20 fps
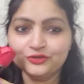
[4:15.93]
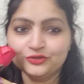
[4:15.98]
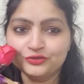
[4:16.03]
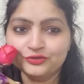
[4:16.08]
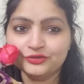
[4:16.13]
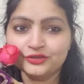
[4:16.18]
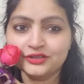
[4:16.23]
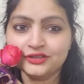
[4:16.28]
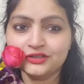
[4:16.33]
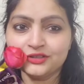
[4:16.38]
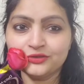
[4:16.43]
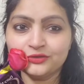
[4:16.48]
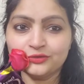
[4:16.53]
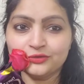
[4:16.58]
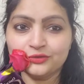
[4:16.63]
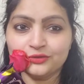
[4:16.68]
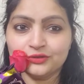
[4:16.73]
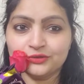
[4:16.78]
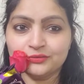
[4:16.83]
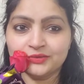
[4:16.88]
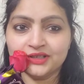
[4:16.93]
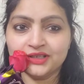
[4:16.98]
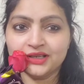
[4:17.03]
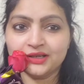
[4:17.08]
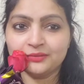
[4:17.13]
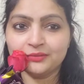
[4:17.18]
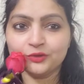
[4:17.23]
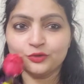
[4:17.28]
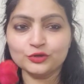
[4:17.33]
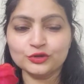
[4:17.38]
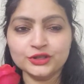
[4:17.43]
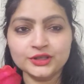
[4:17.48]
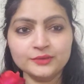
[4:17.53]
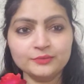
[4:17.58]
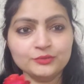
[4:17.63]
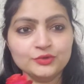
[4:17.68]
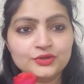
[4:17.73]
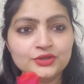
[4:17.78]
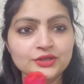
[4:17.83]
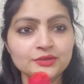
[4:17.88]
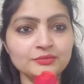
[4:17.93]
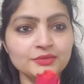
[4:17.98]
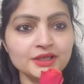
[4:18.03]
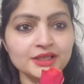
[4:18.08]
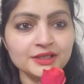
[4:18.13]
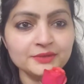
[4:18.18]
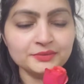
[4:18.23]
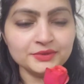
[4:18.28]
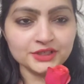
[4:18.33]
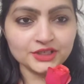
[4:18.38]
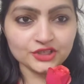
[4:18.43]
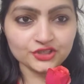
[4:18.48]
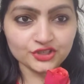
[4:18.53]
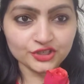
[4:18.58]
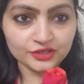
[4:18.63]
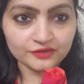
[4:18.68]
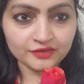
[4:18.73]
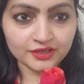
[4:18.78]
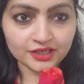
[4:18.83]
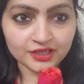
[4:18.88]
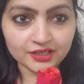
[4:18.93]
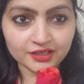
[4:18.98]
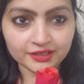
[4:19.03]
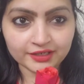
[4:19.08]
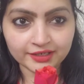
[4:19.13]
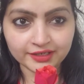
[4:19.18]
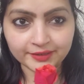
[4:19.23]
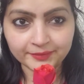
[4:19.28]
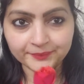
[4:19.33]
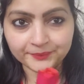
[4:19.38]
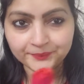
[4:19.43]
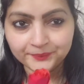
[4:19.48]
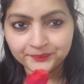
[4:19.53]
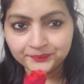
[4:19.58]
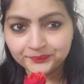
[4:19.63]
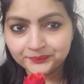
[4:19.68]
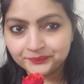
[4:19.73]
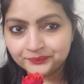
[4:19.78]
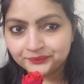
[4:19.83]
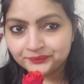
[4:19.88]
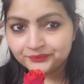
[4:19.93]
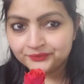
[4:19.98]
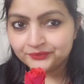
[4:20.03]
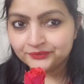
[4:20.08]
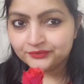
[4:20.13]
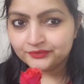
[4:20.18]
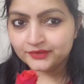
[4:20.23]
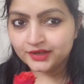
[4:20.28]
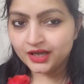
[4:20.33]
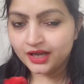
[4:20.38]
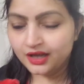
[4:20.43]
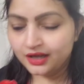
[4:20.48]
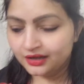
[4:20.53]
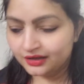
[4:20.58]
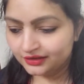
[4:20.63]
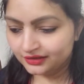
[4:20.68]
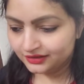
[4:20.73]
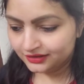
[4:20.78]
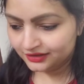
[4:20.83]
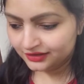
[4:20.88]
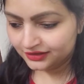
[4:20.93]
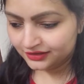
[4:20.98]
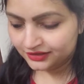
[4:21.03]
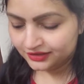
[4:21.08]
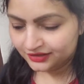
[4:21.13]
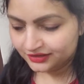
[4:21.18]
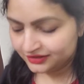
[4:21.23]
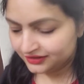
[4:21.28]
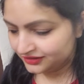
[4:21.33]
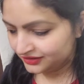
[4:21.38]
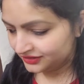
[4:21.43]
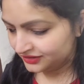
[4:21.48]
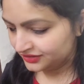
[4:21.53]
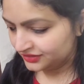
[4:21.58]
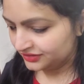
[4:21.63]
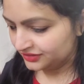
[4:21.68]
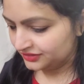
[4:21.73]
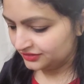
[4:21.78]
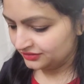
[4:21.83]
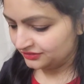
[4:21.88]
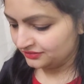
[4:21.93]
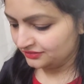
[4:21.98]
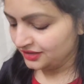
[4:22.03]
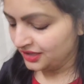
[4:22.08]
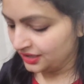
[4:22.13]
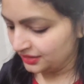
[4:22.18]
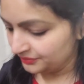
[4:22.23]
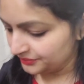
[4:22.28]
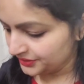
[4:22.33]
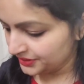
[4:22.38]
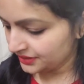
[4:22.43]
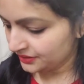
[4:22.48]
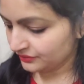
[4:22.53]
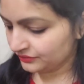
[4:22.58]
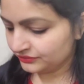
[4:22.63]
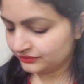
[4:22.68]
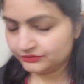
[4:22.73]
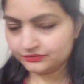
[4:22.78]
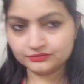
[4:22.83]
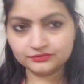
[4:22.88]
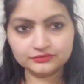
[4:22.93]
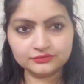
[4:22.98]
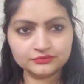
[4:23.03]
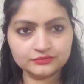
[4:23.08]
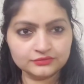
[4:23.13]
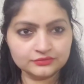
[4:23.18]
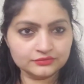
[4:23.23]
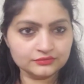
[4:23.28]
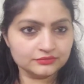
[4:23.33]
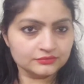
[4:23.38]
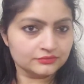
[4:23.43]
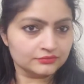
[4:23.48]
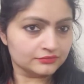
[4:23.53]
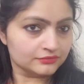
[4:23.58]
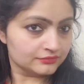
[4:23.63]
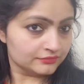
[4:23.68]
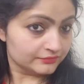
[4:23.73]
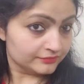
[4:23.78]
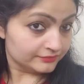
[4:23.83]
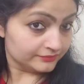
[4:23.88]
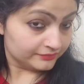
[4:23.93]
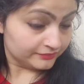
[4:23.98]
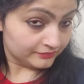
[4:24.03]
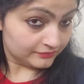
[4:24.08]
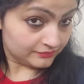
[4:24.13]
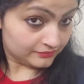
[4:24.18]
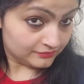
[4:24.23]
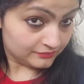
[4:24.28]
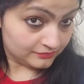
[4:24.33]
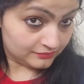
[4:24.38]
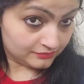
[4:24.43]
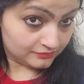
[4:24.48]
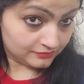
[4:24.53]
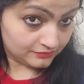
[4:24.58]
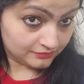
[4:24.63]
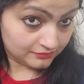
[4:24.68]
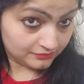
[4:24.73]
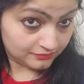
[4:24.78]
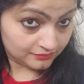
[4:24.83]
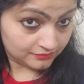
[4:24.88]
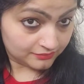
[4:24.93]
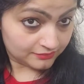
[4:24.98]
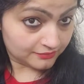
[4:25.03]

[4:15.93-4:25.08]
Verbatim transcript: को सुंदर सा रोज मिला बिल्कुल सेम टू सेम मेरे लिपस्टिक के शेप वाला लग रहा है कान पे लगाओ हाँ कान पे लगाओ रोज कान पे लगाऊं हम्म। हम्म।